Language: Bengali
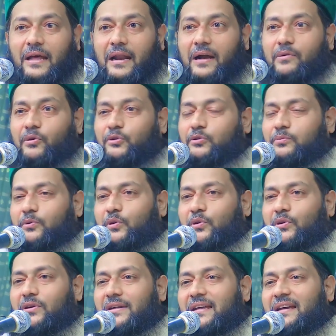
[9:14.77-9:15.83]
তারা
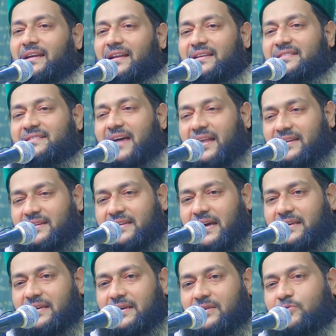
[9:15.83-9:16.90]
কতগুলো ইংরেজ
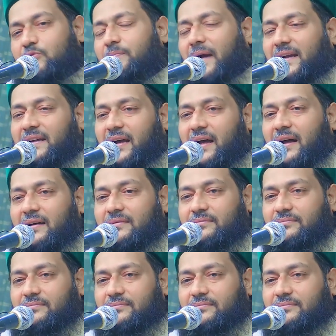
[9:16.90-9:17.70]
জাতটাই খুব একটা